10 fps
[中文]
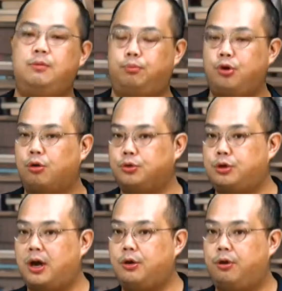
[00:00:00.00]
不用
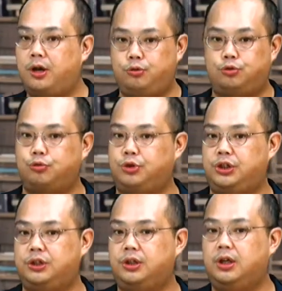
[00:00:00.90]
专规与注
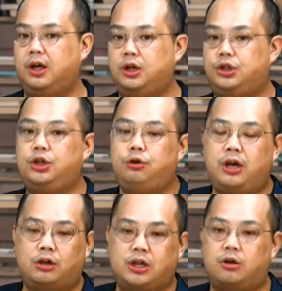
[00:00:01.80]
释。是欲
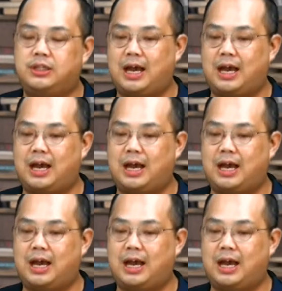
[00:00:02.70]
要烧三